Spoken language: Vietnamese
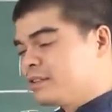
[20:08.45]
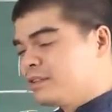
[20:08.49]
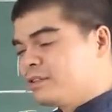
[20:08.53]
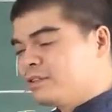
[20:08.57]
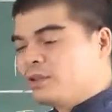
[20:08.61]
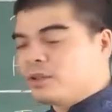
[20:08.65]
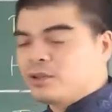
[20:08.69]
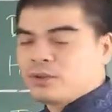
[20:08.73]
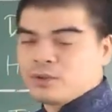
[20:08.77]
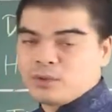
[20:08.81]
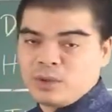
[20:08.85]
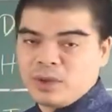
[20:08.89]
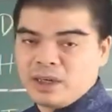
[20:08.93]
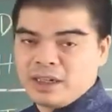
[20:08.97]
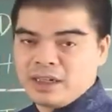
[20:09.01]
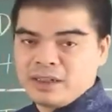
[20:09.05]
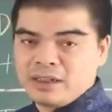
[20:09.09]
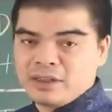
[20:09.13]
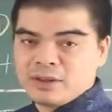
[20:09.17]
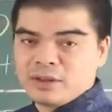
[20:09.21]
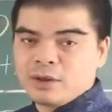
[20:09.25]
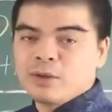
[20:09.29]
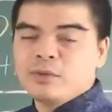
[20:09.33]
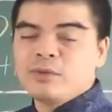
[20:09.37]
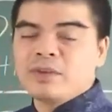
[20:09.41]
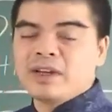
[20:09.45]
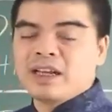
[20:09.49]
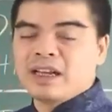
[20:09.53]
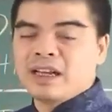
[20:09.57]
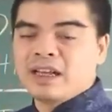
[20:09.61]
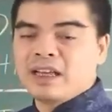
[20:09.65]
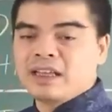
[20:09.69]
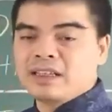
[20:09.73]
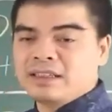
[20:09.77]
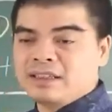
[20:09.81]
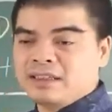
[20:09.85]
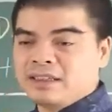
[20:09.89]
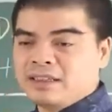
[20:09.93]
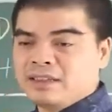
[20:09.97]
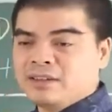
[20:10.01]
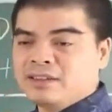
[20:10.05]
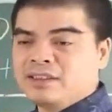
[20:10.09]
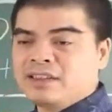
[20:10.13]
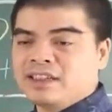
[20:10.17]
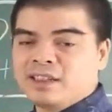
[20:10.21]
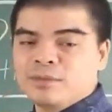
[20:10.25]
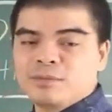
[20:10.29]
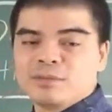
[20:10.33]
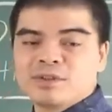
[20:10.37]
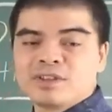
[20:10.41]
chọn tuổi nó có vẻ là gì nó
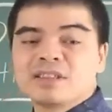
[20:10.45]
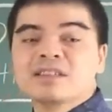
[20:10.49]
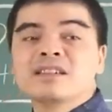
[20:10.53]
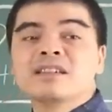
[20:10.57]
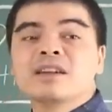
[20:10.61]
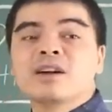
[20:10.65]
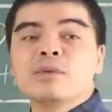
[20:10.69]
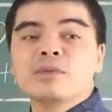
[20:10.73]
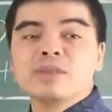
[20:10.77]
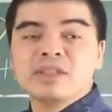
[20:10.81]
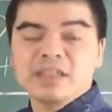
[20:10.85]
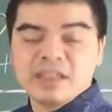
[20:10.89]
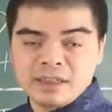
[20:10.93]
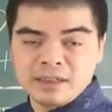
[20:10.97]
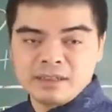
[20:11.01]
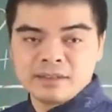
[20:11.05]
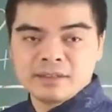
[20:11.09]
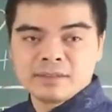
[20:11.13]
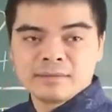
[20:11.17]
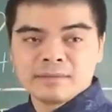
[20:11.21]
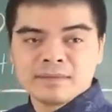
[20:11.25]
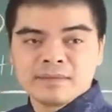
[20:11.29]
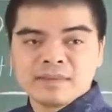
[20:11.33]
chỉ là một sự ngẫu nhiên